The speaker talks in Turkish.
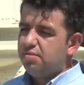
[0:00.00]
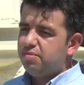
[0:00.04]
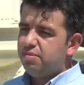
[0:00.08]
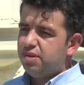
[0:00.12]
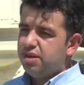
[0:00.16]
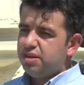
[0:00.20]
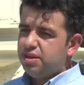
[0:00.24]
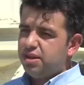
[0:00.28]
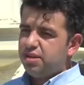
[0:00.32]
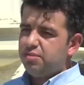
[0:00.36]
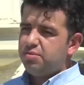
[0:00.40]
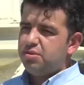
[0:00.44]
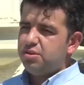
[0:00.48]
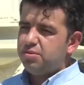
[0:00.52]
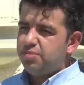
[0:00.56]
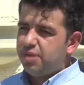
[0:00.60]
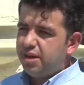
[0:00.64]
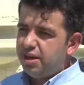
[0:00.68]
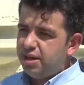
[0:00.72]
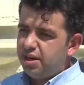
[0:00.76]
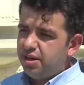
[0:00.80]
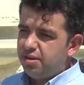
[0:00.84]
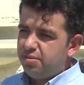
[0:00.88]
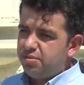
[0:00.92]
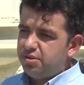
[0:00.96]
Vatanımız,
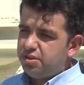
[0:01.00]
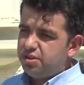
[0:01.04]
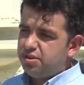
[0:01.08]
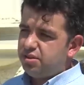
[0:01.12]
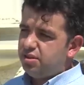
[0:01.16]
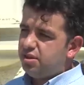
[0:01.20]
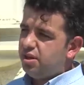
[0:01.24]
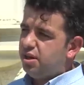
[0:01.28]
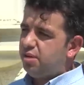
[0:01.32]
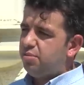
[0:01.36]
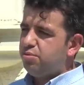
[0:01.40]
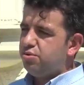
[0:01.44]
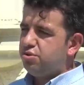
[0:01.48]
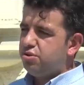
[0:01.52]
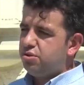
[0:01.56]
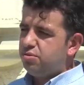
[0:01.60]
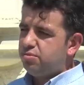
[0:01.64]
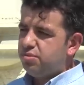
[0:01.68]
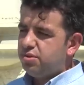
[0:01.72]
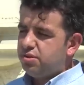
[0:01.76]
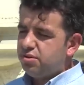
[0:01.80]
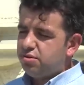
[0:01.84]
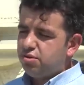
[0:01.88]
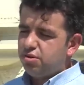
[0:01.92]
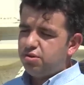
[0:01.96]
bayrağımız için
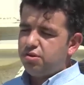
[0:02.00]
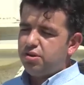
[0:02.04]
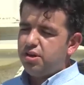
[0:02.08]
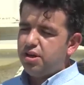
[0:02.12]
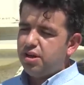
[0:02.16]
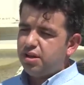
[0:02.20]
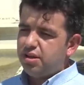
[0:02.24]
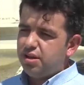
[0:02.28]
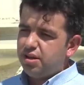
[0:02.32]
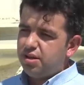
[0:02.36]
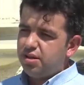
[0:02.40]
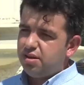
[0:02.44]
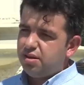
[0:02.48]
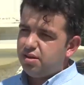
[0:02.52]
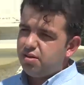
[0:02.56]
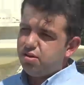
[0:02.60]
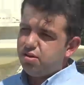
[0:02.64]
namusumuz için sonuna kadar